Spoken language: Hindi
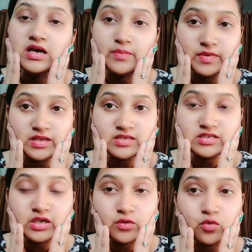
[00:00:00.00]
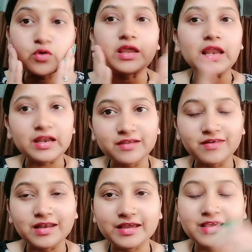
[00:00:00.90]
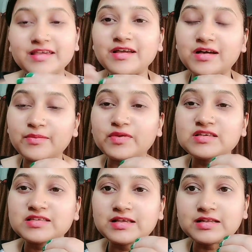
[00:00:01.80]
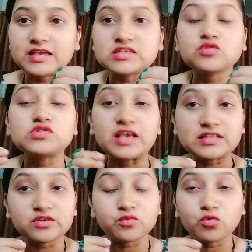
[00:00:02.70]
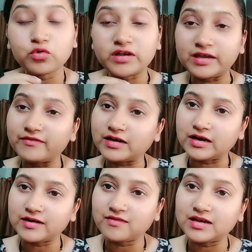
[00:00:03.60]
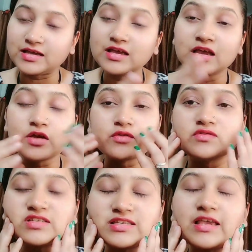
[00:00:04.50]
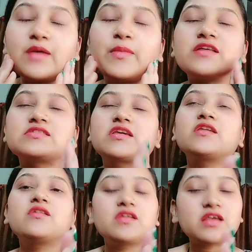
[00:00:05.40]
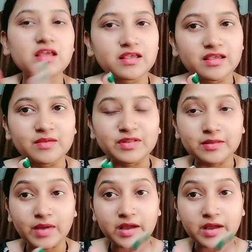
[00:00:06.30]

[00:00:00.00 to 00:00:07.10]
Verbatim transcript: अपने स्किन को खिलाने वाले हैं या अपनी स्किन के जो सेल्स उनको डिलीवर करने वाले हैं जिससे कि हमारी स्किन मतलब